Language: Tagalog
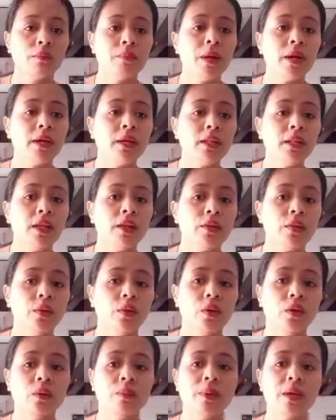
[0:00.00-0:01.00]
bakit
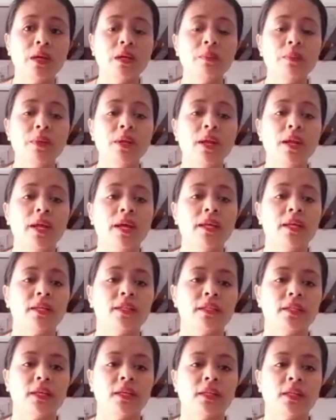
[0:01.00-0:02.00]
ano, bakit
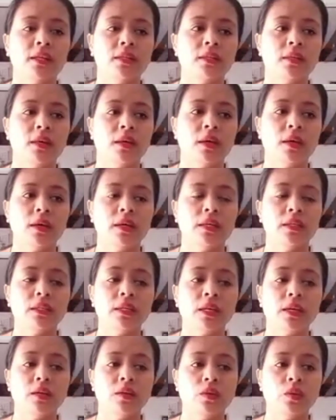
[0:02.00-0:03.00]
pinalayas ka tayo sa, sa
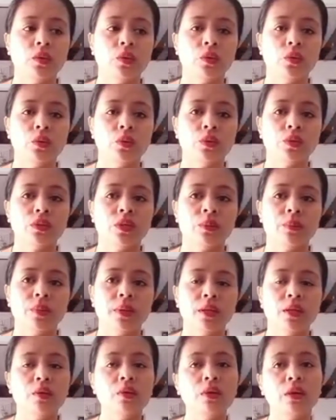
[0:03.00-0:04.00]
inyo? Sabi,
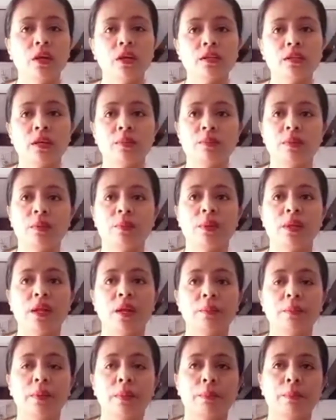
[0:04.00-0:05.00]
yun nga, sabi,
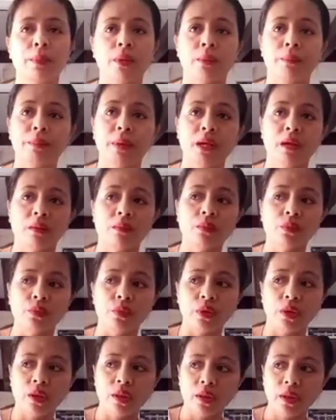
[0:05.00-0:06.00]

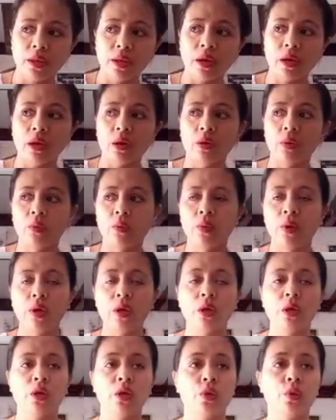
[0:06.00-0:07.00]
pinapalamunin daw,
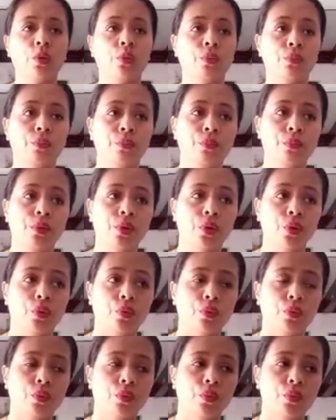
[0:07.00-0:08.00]
yung, yung
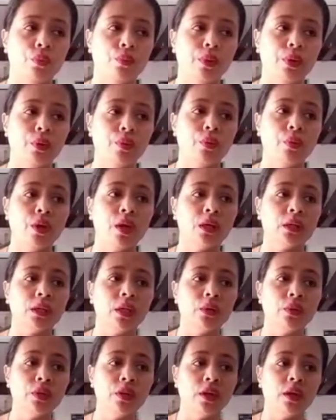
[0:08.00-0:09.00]
manugang
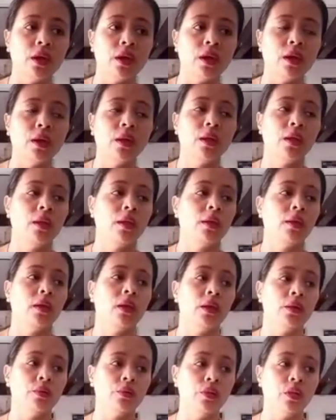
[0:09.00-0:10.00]
daw niya,
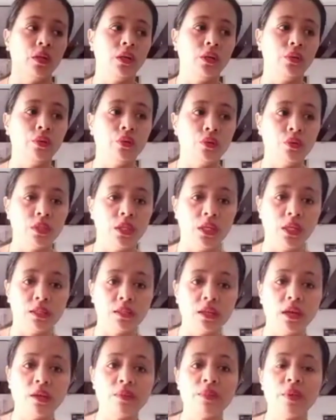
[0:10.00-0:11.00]
ganun din daw yung
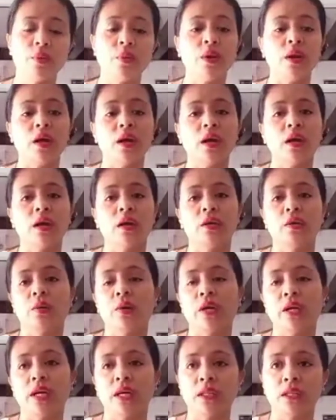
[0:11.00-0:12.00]
sinasabi, wala kang, yung
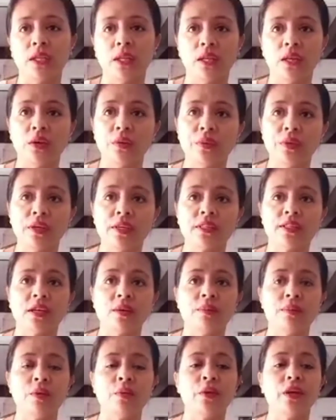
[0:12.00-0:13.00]
anak din daw niya,
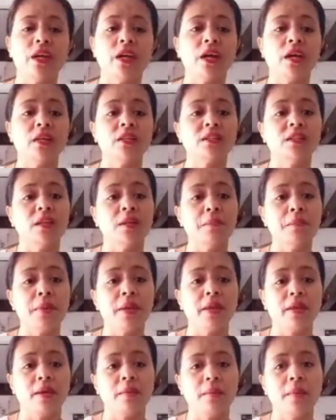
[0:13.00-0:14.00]
sabi, wala kang
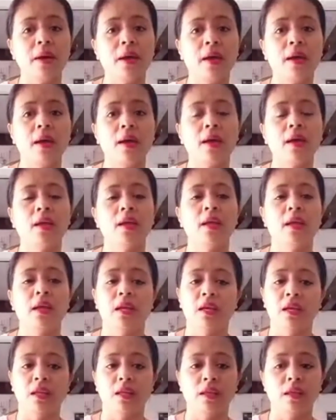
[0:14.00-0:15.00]
silbing ama,
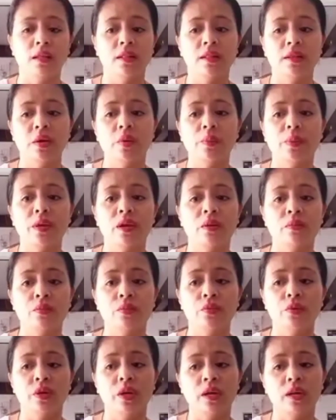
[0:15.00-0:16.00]
ganyan daw,
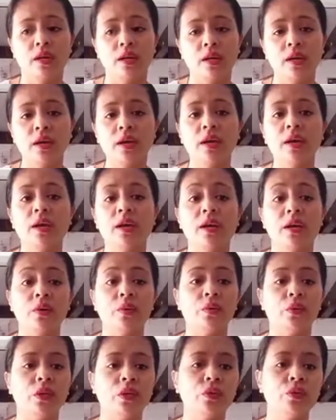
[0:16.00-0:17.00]
palamunin ka,
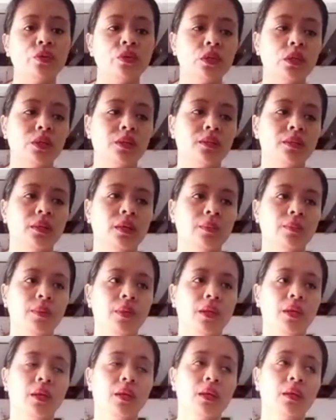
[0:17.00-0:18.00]
ganyan daw yung sinasabi.
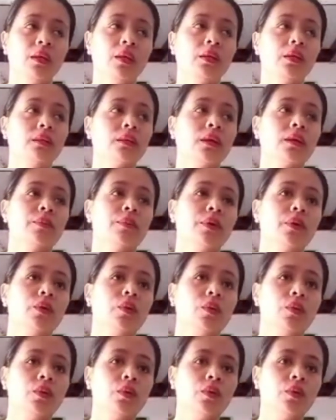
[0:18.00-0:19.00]
Sabi
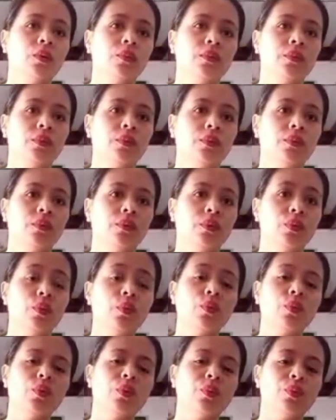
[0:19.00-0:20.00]
ko, yung,
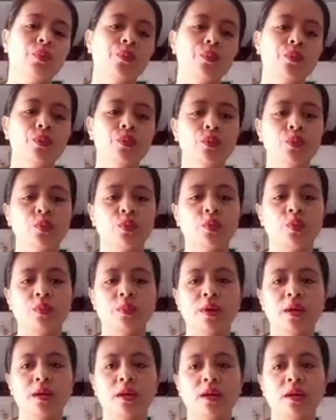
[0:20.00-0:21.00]
yung puso ko,
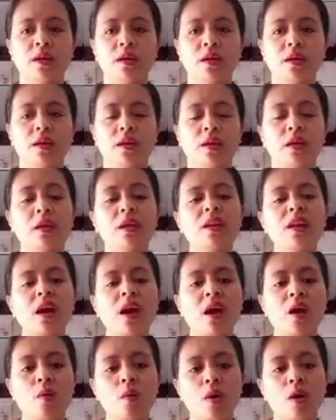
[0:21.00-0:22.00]
parang
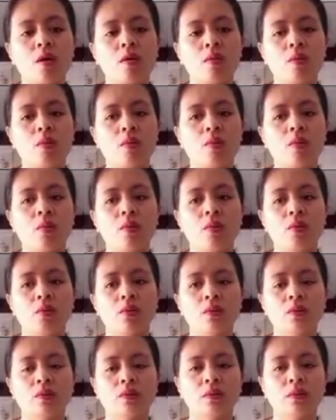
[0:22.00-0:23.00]
naawa ako.
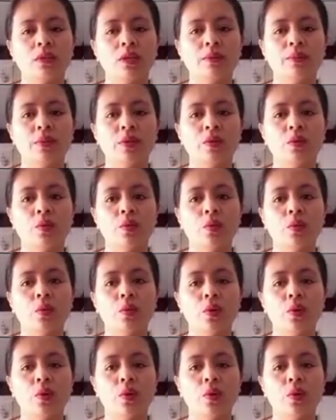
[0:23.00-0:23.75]
Sabi ko,